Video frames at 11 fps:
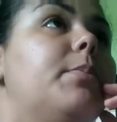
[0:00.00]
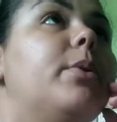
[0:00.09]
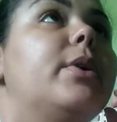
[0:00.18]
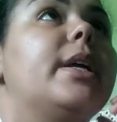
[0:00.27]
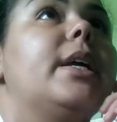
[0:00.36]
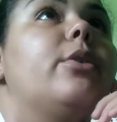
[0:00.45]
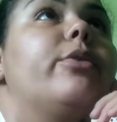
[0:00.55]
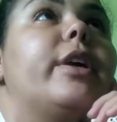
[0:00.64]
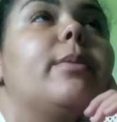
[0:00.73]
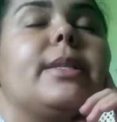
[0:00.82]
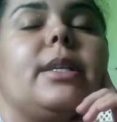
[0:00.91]
porém eu
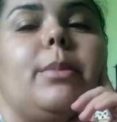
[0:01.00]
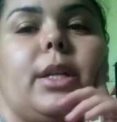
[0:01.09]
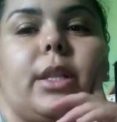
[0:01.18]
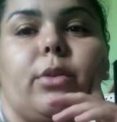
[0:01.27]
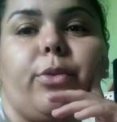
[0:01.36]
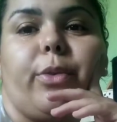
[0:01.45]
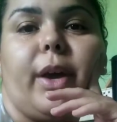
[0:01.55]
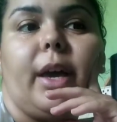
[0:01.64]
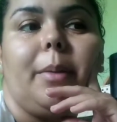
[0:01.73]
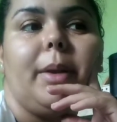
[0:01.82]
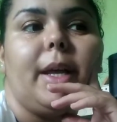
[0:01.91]
fiquei uma semana dando
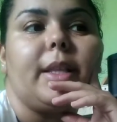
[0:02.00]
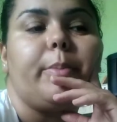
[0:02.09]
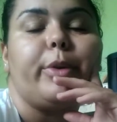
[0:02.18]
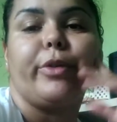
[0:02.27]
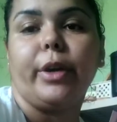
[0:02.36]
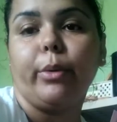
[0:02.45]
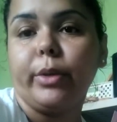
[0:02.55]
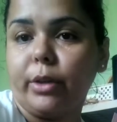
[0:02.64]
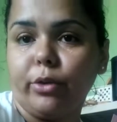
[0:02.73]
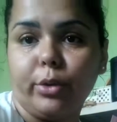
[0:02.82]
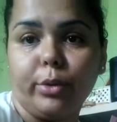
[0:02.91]
febre, aí depois fiquei
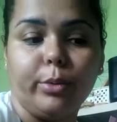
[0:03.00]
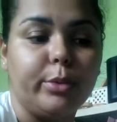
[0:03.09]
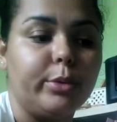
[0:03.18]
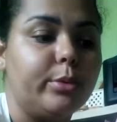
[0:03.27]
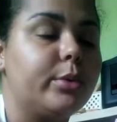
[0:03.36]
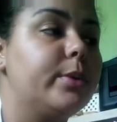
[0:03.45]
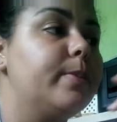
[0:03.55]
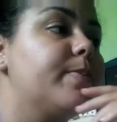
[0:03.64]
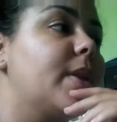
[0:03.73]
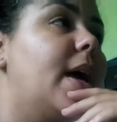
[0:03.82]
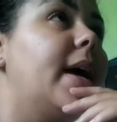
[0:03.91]
cuidando de todo mundo.
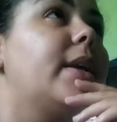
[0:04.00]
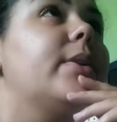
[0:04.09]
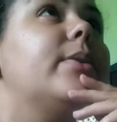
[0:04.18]
Aí